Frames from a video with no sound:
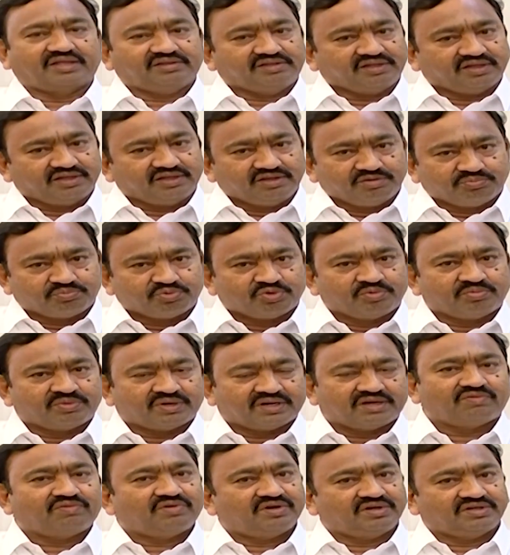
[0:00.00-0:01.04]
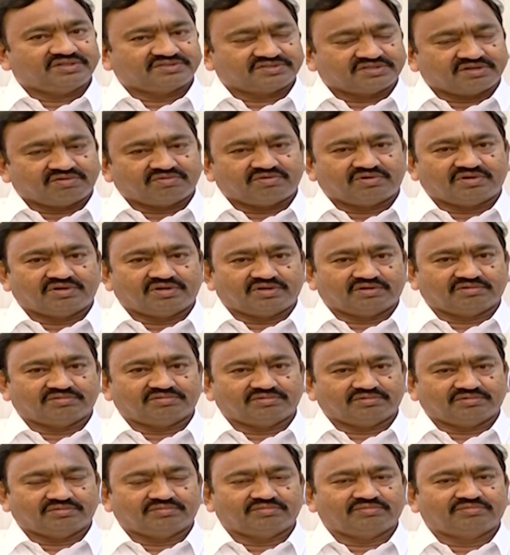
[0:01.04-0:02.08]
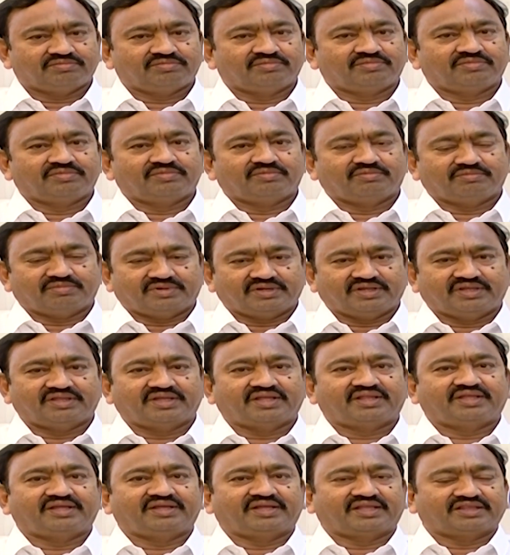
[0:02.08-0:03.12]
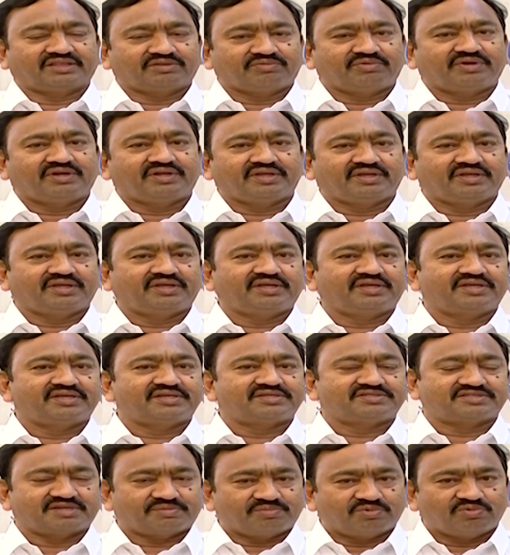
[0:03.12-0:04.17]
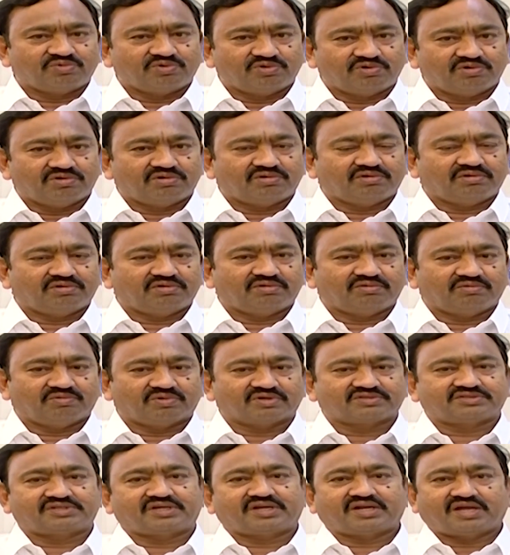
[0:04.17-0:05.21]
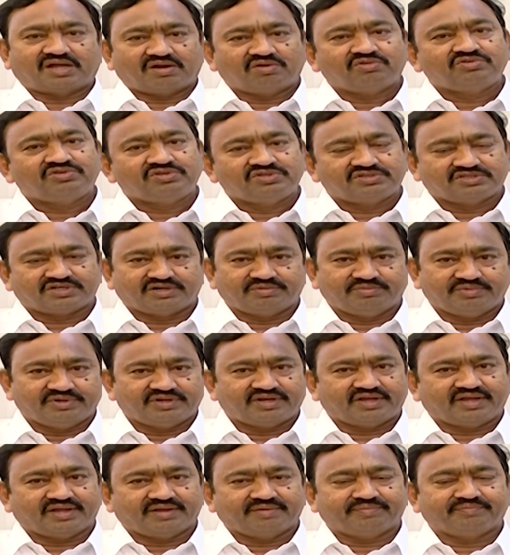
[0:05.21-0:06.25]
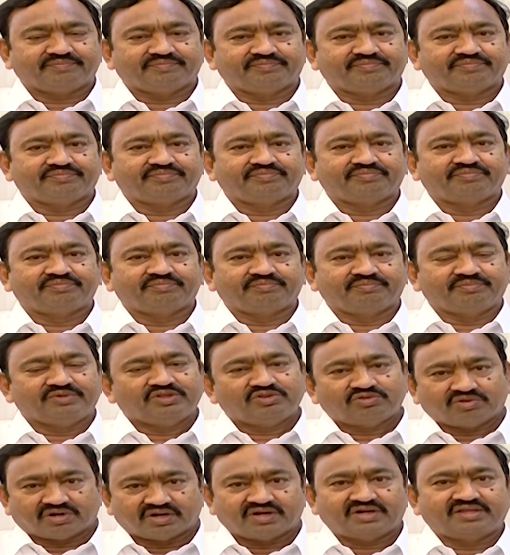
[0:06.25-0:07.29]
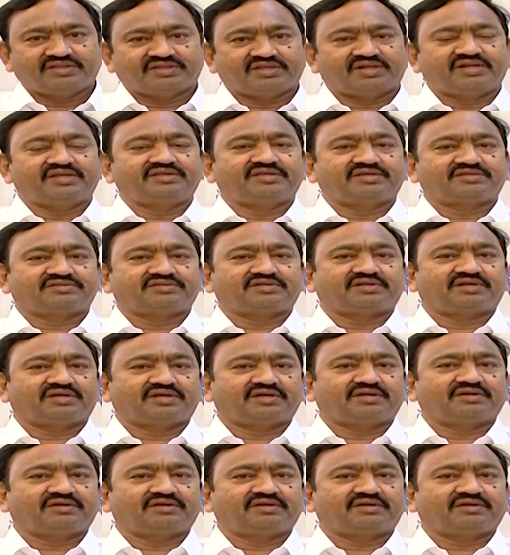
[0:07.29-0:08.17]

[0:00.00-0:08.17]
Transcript: అదే ఇప్పుడు మళ్ళీ వాళ్ళు ఇస్తామంటున్నారు మరి ఎంతబట్టికి సభ ఒకసారి ఆలోచించండి మీరే మీ ద్వారా నేను తెలియజేస్తున్నా